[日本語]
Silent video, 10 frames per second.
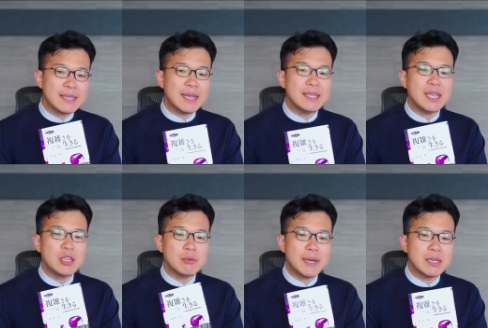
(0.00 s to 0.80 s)
大抵
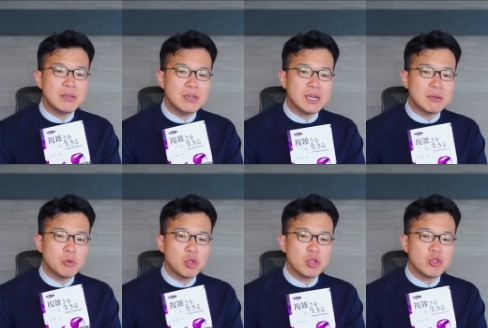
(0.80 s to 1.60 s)
の場合、空から
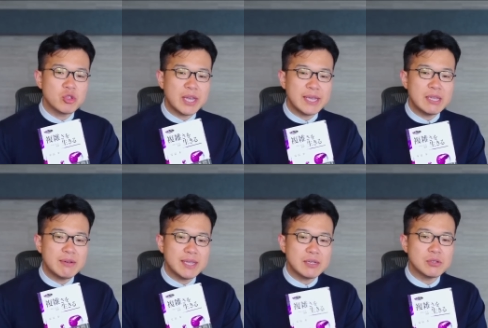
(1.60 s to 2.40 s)
物事だけで
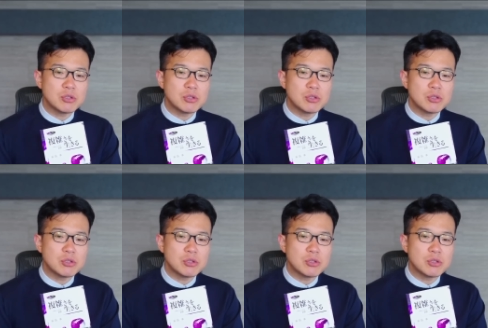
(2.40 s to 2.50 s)
はなく、